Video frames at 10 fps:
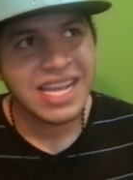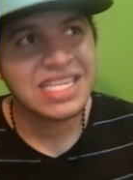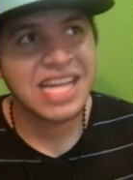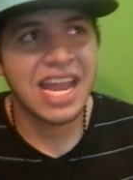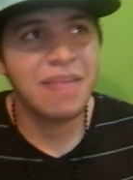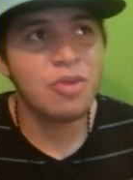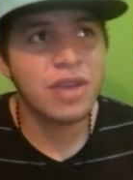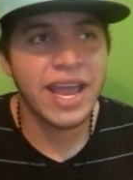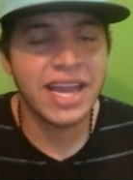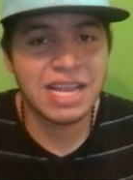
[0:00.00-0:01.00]
Y si eres
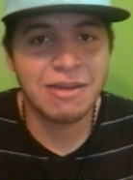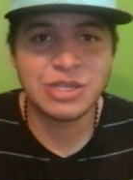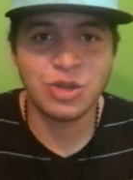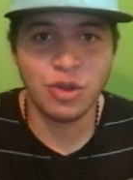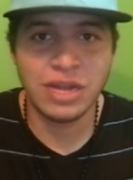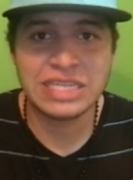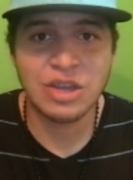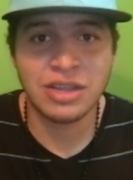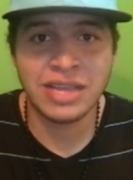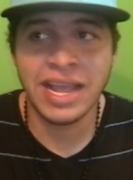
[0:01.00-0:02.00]
mujer, te vas con un
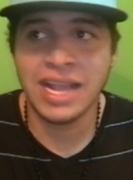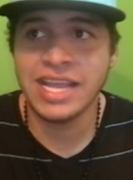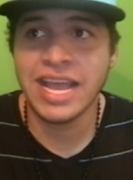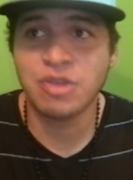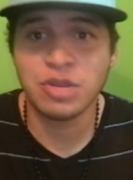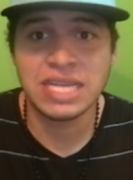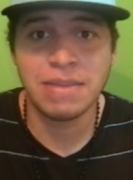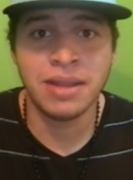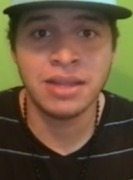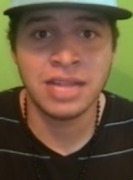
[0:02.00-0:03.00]
escote el día de tu
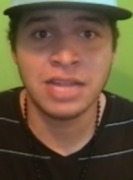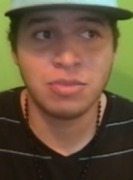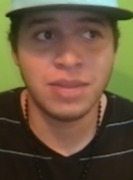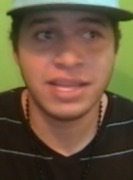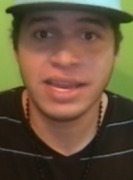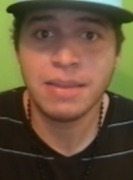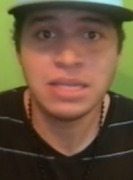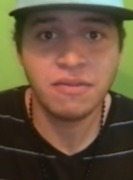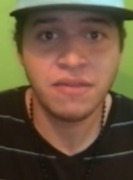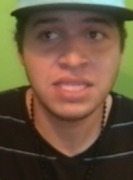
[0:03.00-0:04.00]
examen de tu materia
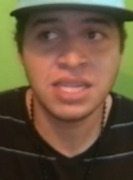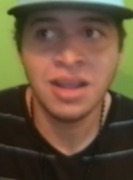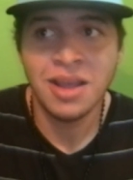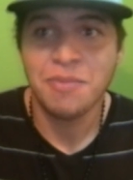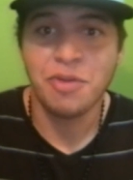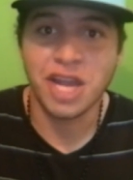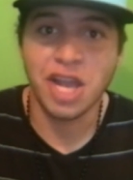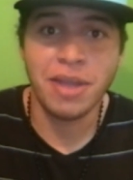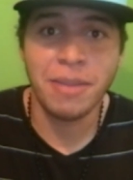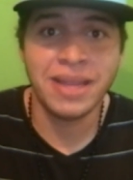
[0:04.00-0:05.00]
más difícil,
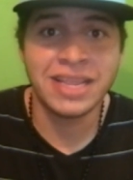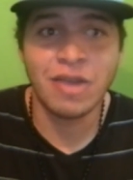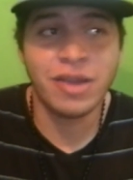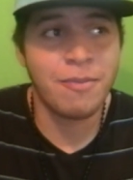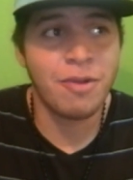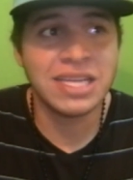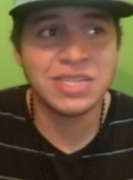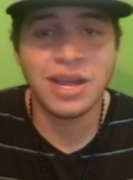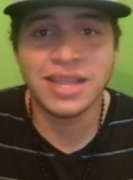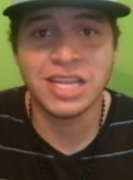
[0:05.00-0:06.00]
porque obviamente, aunque
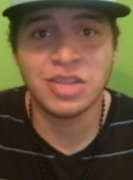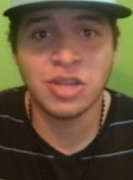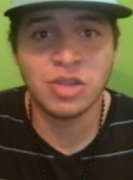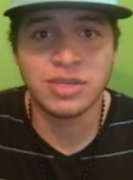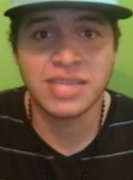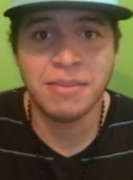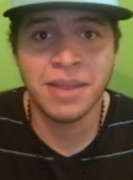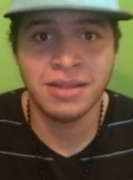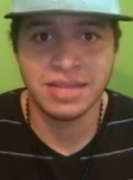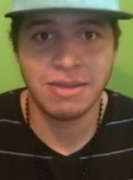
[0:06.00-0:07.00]
pongas un gatito en tu
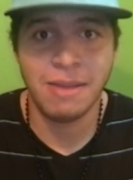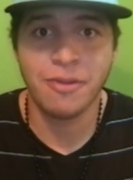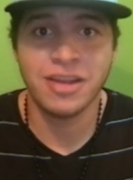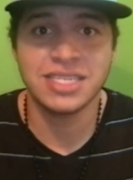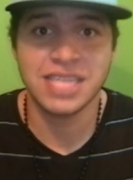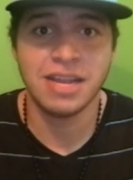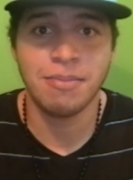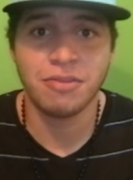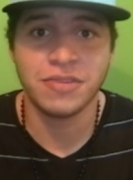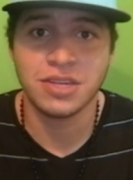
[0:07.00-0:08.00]
examen, te va a poner 100
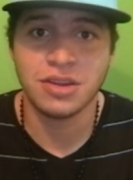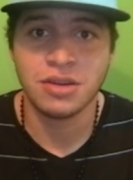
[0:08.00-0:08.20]
el profesor.